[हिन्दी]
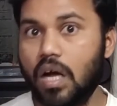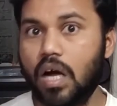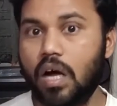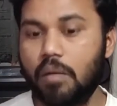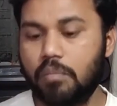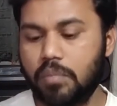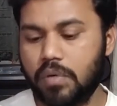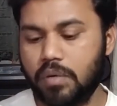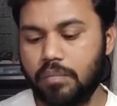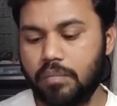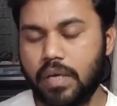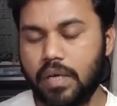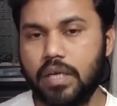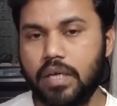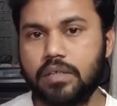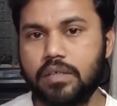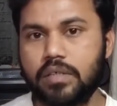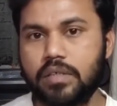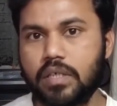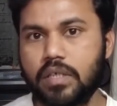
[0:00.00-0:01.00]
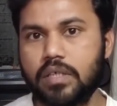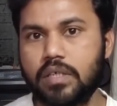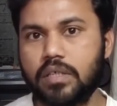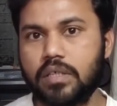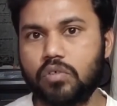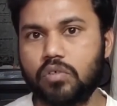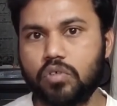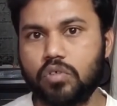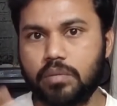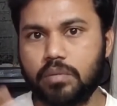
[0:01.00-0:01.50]
आपके वैलिड
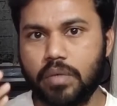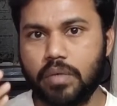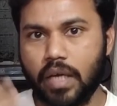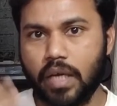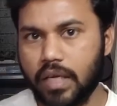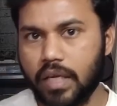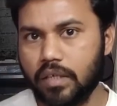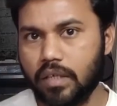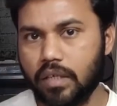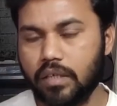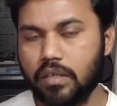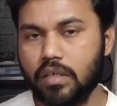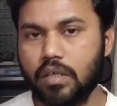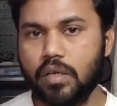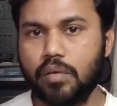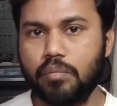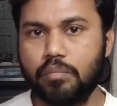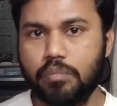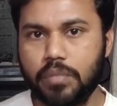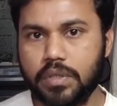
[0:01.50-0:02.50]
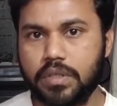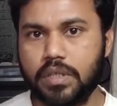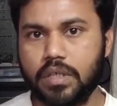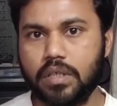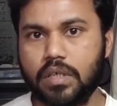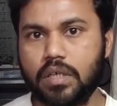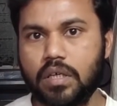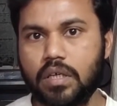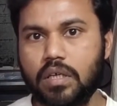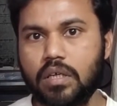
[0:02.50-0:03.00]
सिग्नेचर तो इसमें है ही नहीं
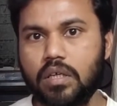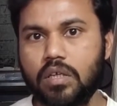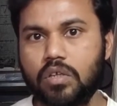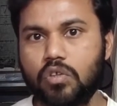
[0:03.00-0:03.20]
मिसिंग है